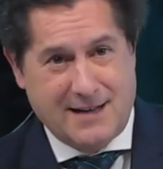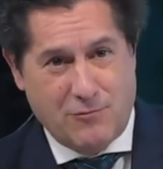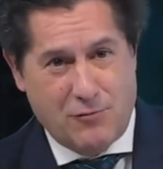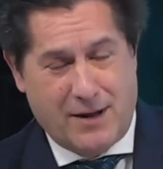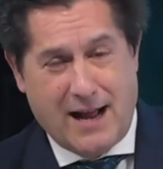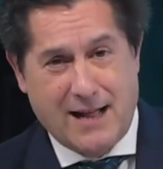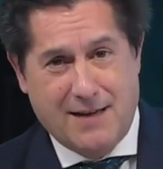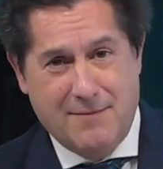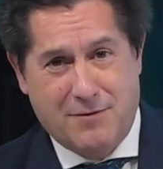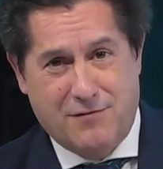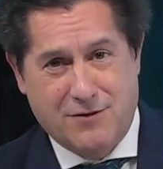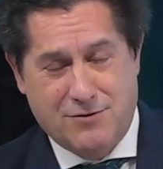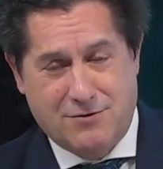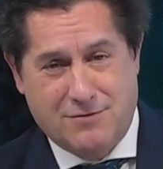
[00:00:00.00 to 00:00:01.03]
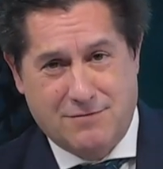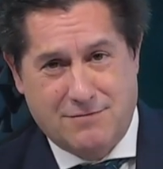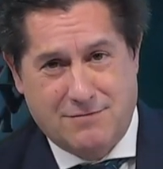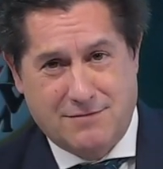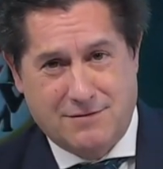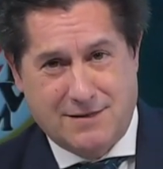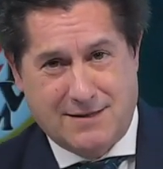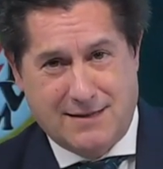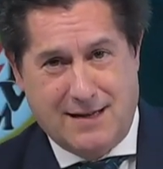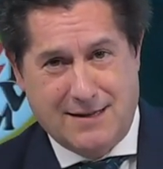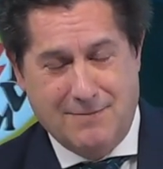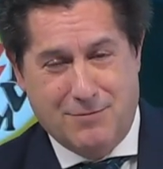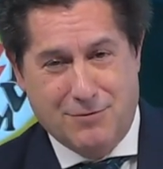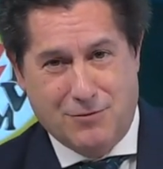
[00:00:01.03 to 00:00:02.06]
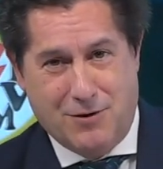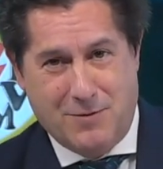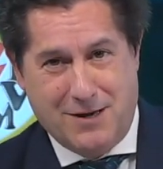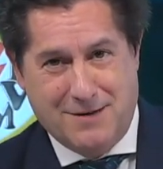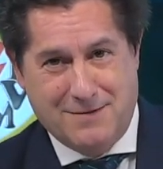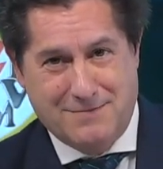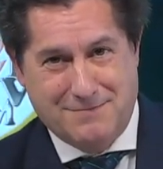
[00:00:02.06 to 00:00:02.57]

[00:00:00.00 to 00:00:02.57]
saludar a alguien, profesor? Eh, ¿Está a tiempo todavía?